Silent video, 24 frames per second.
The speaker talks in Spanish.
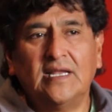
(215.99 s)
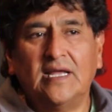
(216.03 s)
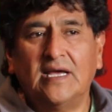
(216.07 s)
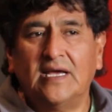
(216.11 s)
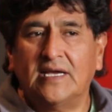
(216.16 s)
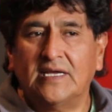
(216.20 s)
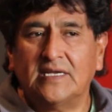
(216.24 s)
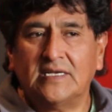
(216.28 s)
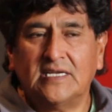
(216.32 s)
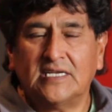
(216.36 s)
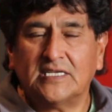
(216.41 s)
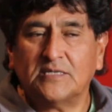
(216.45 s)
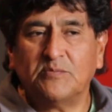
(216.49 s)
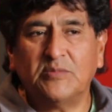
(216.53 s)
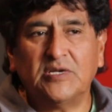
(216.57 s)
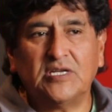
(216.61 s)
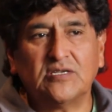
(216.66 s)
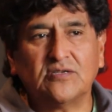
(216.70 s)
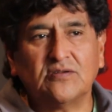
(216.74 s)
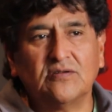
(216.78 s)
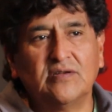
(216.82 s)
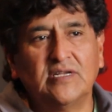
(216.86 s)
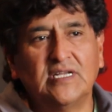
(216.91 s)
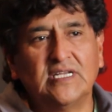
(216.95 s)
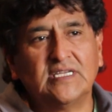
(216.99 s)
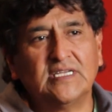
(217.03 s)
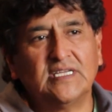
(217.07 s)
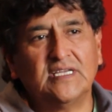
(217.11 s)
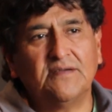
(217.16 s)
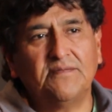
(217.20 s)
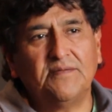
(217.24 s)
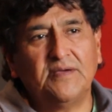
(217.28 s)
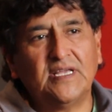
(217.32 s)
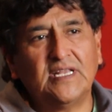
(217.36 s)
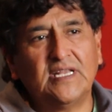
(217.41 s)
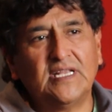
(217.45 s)
las personas
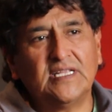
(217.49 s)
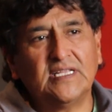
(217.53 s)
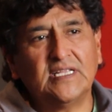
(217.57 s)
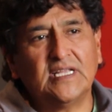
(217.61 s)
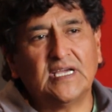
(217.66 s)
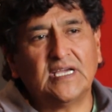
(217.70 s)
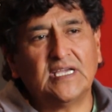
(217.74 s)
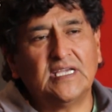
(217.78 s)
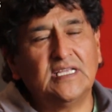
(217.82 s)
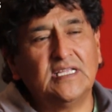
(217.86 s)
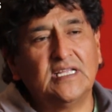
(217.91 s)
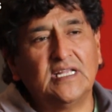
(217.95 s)
que vienen de aquí,